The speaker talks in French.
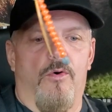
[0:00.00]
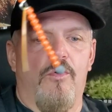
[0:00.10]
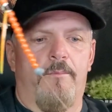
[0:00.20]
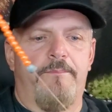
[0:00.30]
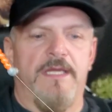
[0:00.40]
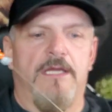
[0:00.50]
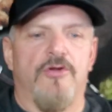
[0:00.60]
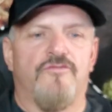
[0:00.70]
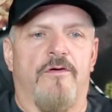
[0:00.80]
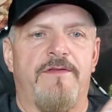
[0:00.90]
haut, puis
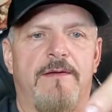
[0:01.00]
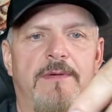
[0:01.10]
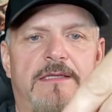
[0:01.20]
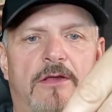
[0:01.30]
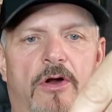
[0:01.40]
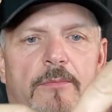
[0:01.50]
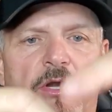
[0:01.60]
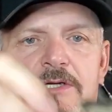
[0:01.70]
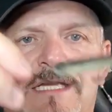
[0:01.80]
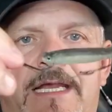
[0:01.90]
je vais venir mettre un
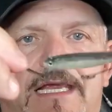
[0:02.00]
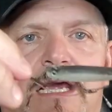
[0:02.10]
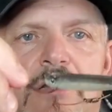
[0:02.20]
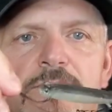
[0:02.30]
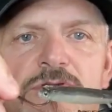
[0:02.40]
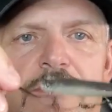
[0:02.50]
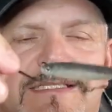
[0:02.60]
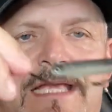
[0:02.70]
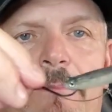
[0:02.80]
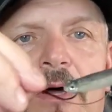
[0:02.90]
monox en arrière comme ça.
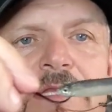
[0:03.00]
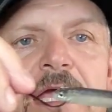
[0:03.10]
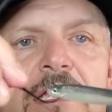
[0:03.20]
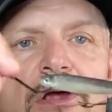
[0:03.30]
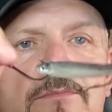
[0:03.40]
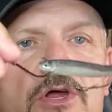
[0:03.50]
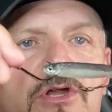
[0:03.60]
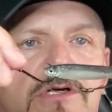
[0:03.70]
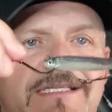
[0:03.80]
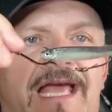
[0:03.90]
C'est important que le
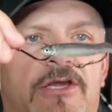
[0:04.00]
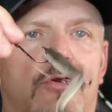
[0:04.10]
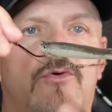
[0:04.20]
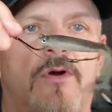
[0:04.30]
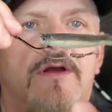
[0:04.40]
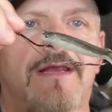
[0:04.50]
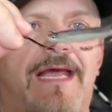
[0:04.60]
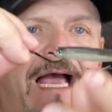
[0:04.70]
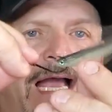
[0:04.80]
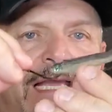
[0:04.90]
monox, la queue,
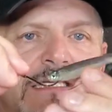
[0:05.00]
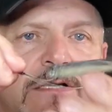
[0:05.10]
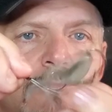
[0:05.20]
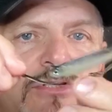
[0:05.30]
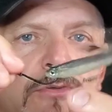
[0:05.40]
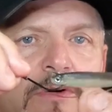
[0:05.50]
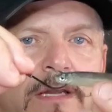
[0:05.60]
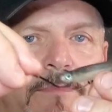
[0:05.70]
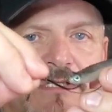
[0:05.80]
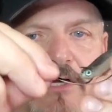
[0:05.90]
reste comme ça,
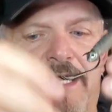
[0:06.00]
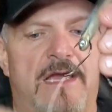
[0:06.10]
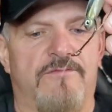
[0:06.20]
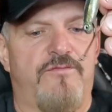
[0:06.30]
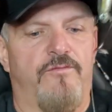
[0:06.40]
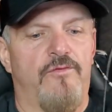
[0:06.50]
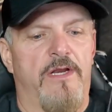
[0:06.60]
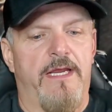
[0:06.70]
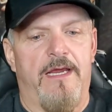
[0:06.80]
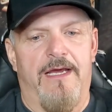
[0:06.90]
OK? Parce que quand vous
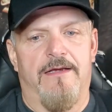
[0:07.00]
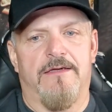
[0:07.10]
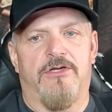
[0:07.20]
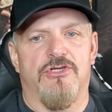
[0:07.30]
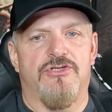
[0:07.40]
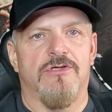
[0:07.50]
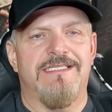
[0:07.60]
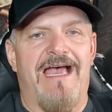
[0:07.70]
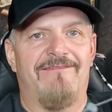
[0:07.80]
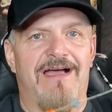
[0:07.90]
voulez que ça, que
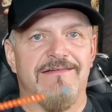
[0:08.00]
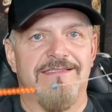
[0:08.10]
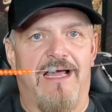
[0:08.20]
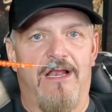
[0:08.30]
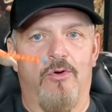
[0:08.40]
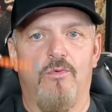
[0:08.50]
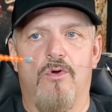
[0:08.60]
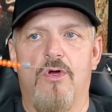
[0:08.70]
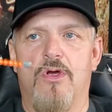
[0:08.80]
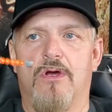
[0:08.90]
ça avance dans l'eau,
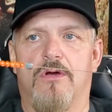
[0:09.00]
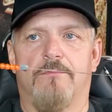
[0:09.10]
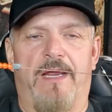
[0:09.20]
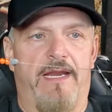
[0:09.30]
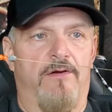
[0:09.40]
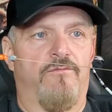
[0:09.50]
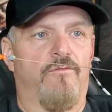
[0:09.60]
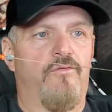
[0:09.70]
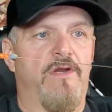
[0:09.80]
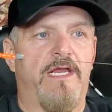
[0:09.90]
ben, vous
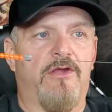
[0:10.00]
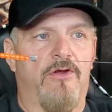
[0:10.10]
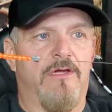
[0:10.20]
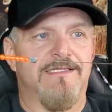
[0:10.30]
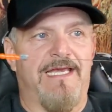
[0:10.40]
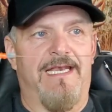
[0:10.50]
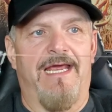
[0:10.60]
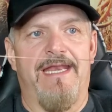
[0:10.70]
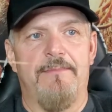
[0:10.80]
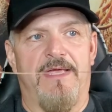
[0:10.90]
voulez que ça ait
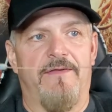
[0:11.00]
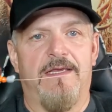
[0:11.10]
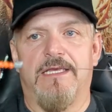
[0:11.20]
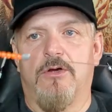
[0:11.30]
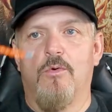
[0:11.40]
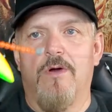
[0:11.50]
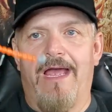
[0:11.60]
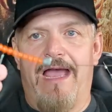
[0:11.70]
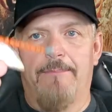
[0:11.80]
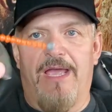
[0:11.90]
l'air d'un qui court
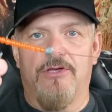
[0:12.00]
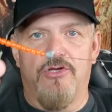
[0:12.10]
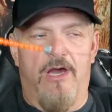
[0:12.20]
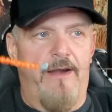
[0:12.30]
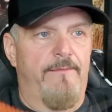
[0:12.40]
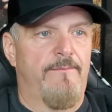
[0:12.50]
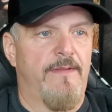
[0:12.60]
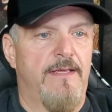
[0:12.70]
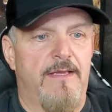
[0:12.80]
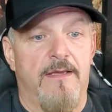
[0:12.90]
après la cuillère.
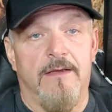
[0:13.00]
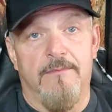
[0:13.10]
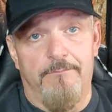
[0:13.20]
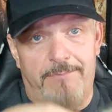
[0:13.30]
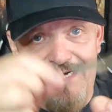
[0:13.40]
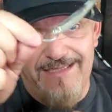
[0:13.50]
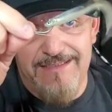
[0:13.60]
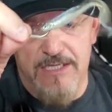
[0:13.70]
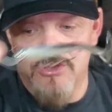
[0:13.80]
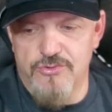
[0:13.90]
Bien
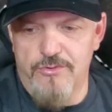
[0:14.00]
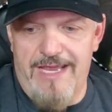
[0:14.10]
entendu,